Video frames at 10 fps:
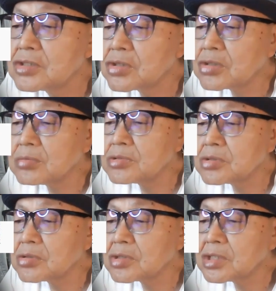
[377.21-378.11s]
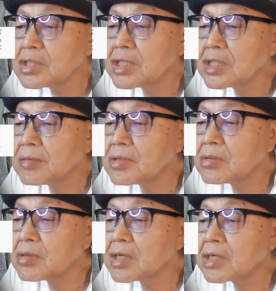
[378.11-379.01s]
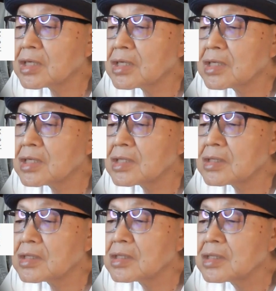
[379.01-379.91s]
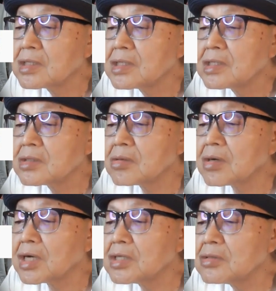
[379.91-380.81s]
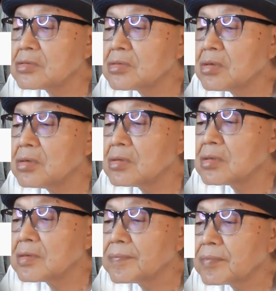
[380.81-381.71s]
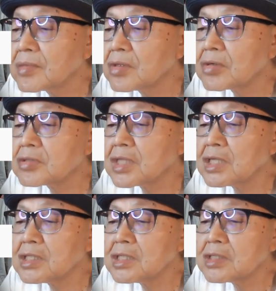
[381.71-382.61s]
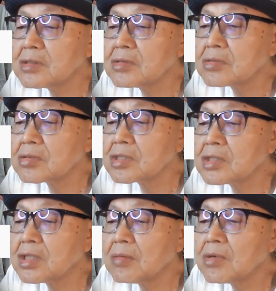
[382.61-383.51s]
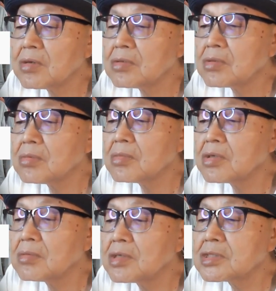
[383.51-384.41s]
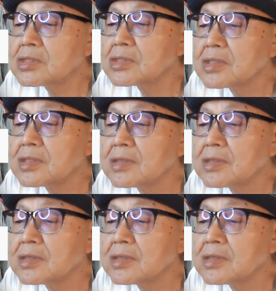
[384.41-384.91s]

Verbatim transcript: 植物を切ってダメとか、とか言うと、極端に言うと切っても良いと思います。